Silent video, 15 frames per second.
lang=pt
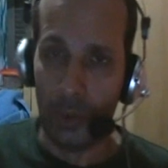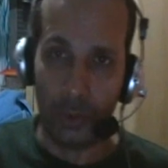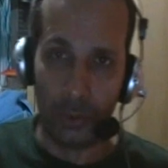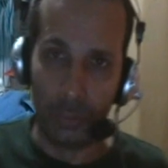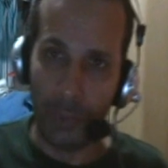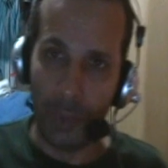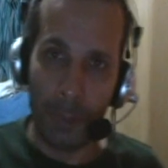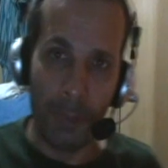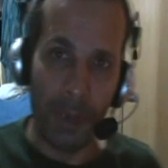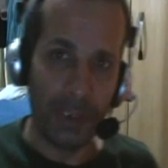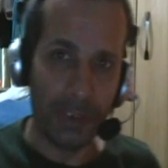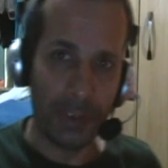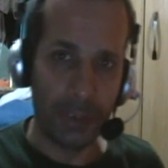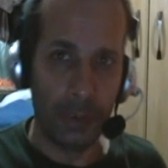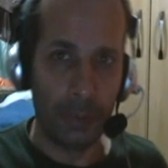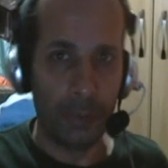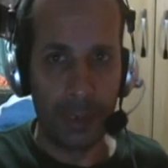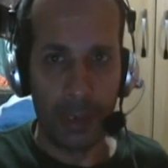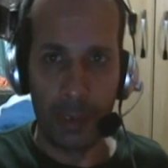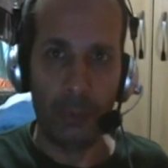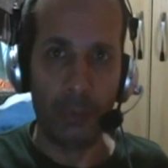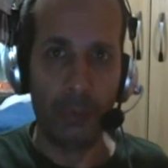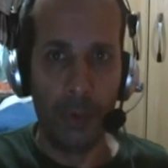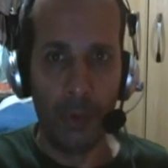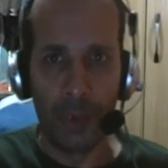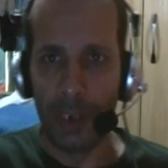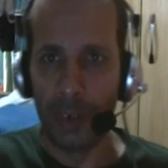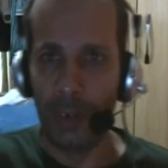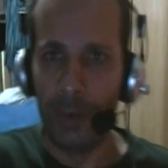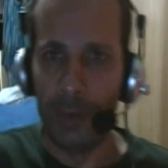Eu tô apenas passando, porque no meu
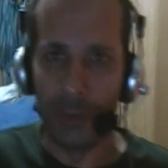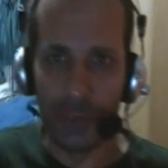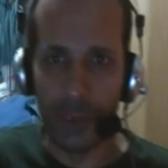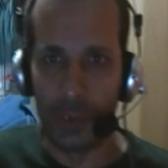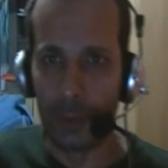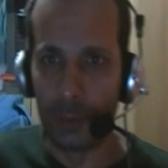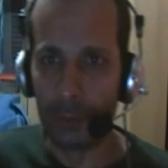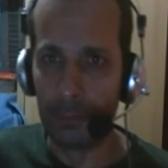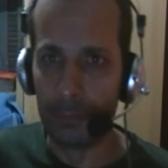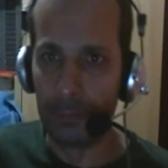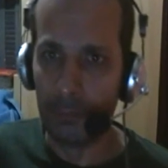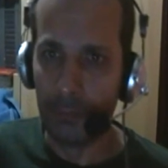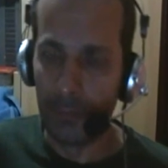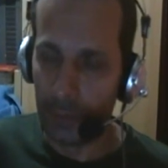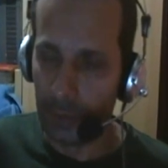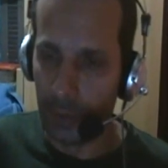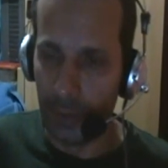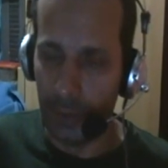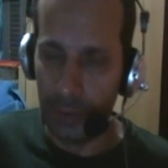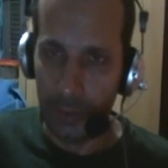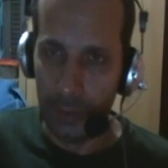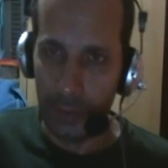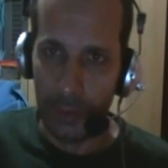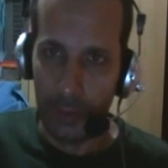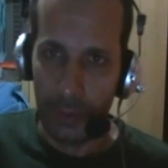canal é assim, tá?